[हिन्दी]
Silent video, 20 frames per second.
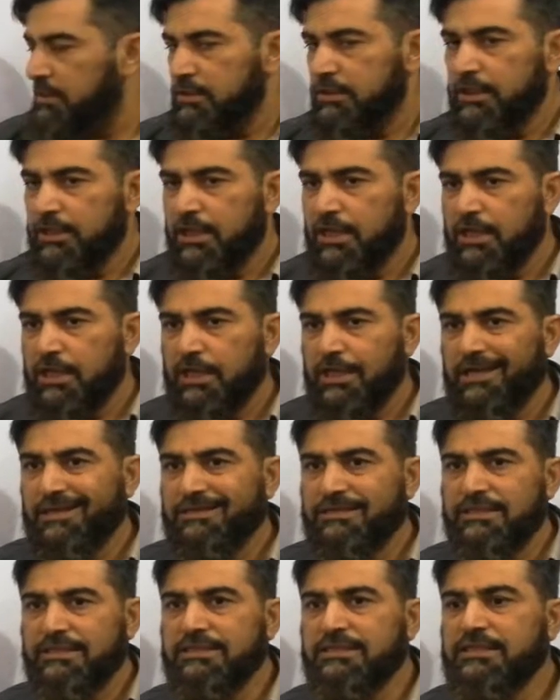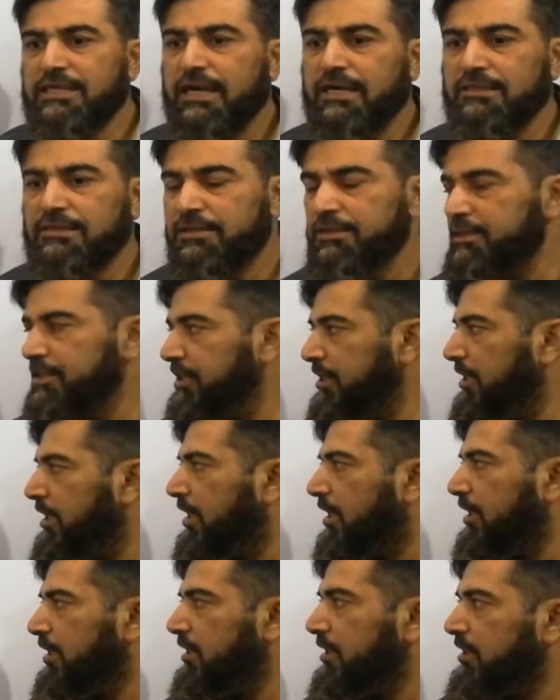देखिए एक चीज़ याद
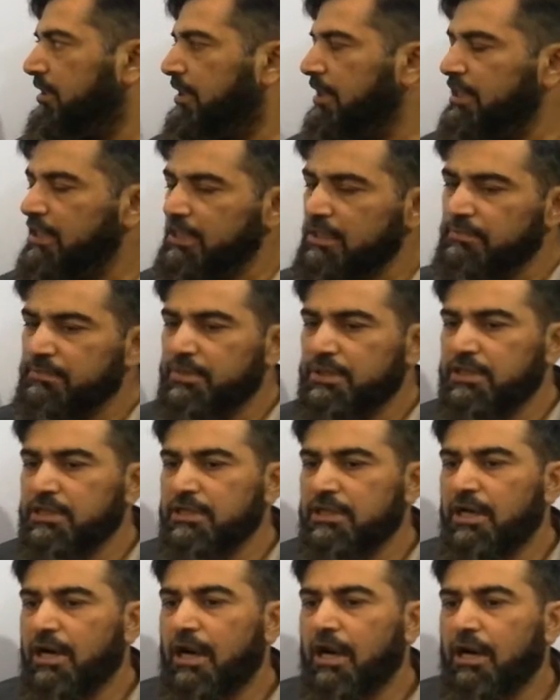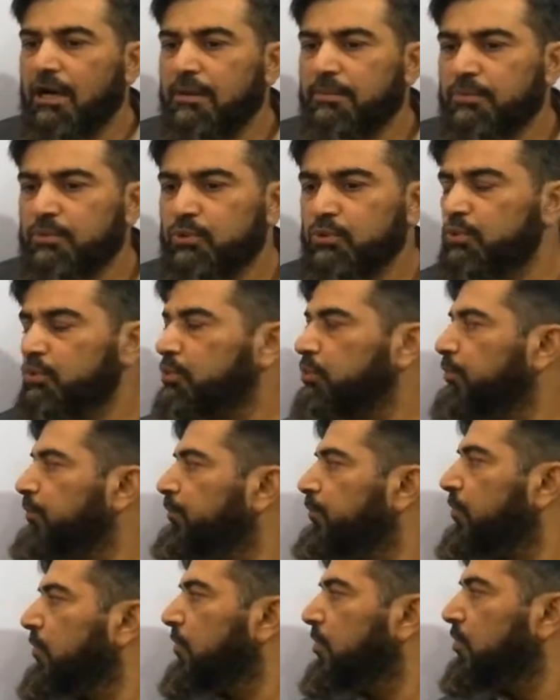रखिएगा कहीं भी आपको
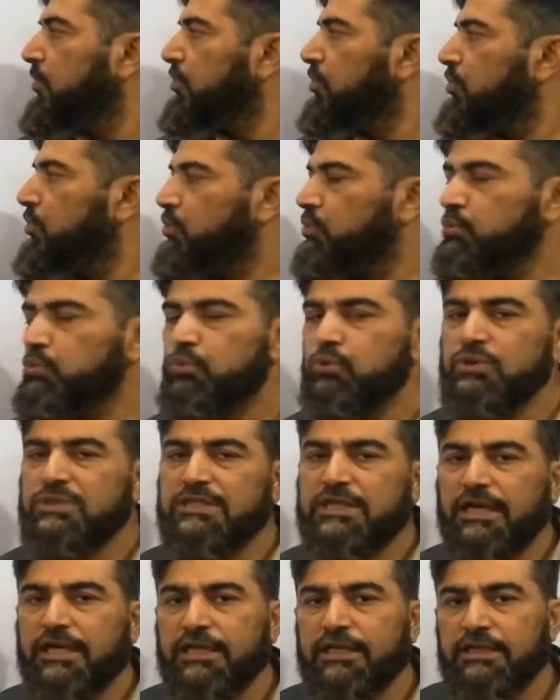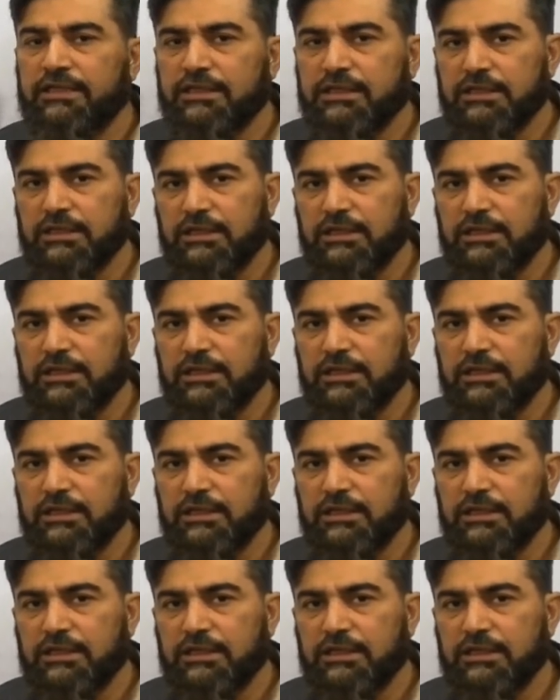टू साइन